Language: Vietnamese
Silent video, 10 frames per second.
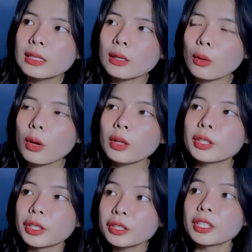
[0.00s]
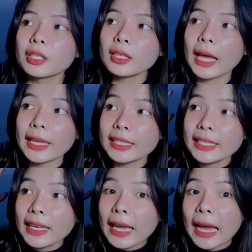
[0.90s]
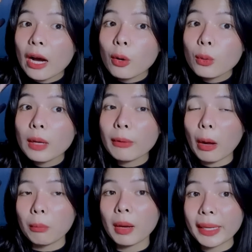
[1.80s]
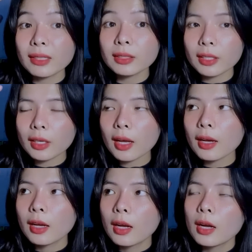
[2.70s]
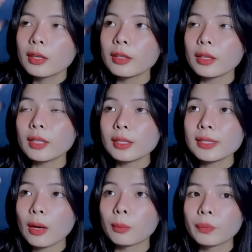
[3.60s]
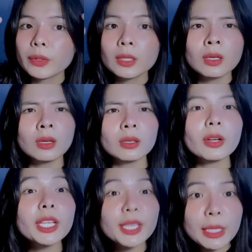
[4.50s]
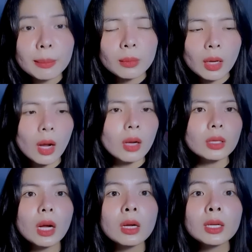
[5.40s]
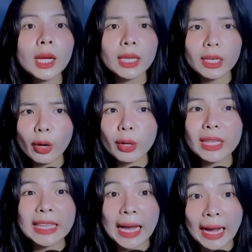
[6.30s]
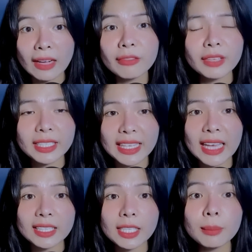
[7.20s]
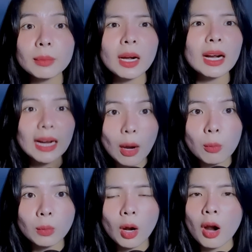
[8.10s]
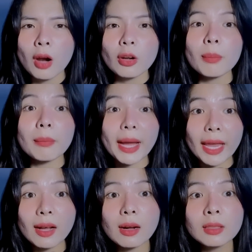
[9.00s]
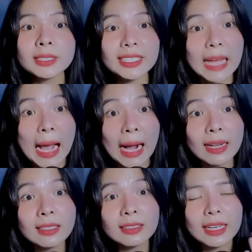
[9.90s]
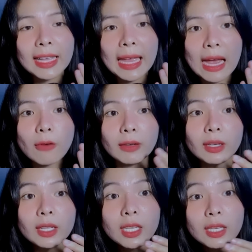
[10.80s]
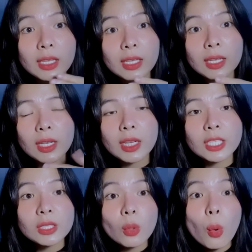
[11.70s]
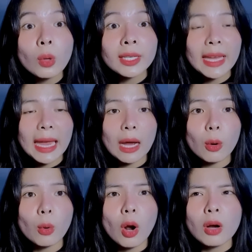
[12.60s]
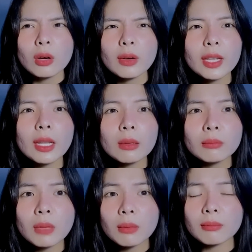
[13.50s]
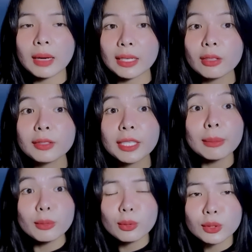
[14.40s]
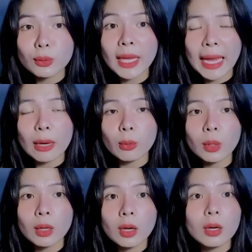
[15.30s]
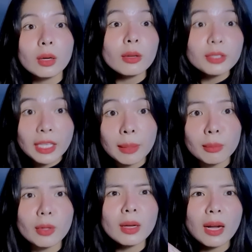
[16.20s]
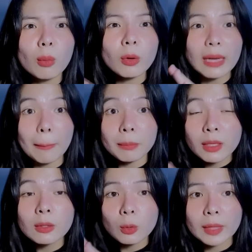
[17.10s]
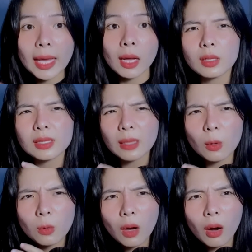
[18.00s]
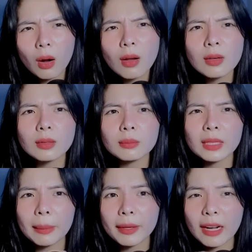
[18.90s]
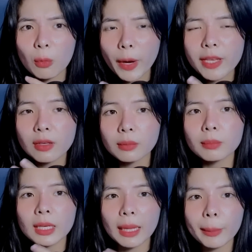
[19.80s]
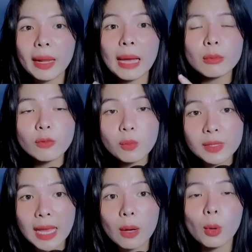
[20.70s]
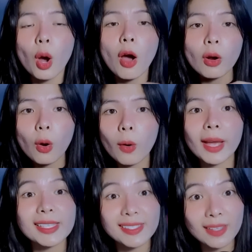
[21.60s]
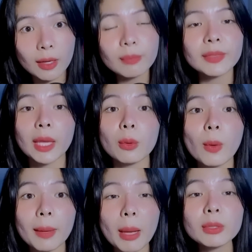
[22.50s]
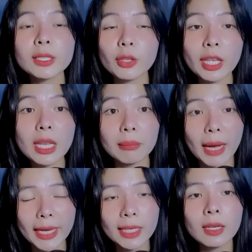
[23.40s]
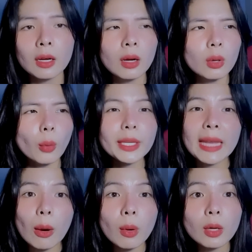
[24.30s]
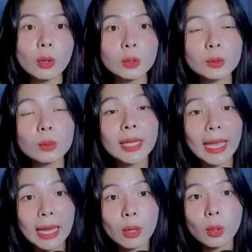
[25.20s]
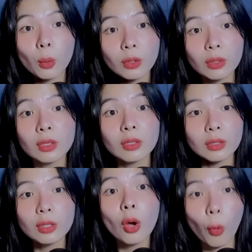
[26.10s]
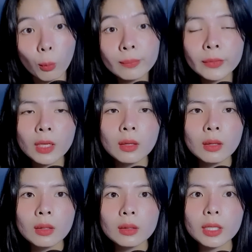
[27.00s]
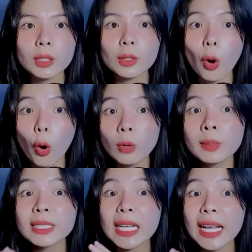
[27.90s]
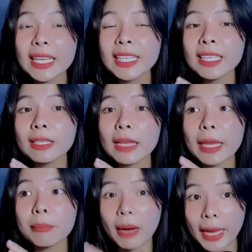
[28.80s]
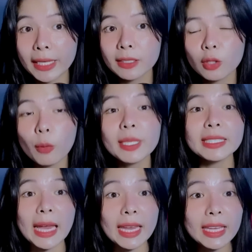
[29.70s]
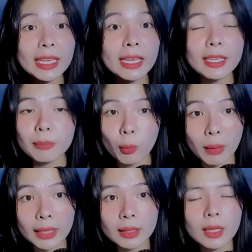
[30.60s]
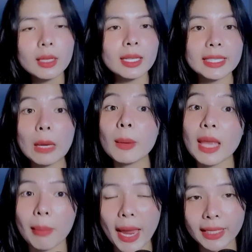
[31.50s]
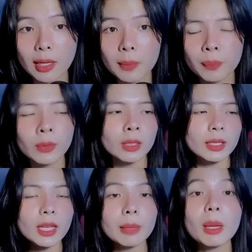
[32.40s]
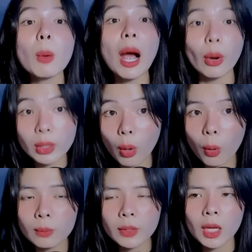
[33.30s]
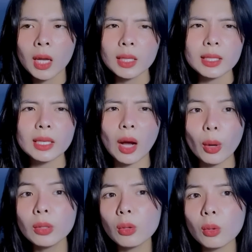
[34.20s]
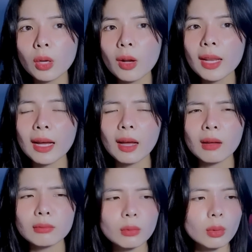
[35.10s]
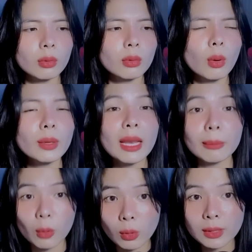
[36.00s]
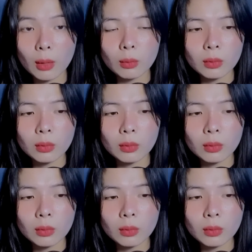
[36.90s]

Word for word: sau đó nó chỉnh chỉnh lại cái áo lao động mà bạn đưa cho nó đó nó chỉnh chỉnh xong nó đi tiếp cứ nghĩ là nó đi thẳng về nhà tiếp không nó bẻ hướng đi thẳng ra cái ao và nó đi đi đi, đi xuống cái ao nó đi đến mức mà nó chìm vô xuống cái ao luôn á nó chìm nó không có đập nước luôn nha sau đó camera quay được 15 đến 20 phút sau cô hàng xóm chạy qua báo tin cho gia đình bạn á cổ đi đâu á cổ xuống cái ao cổ rửa rồi rửa rồi ủng thì cổ mới thấy em bạn cổ mới chạy một mạch là chạy qua nhà bạn đó gia đình mới qua hỏi cô thì hỏi cô cô nói là cô đi làm ruộng xong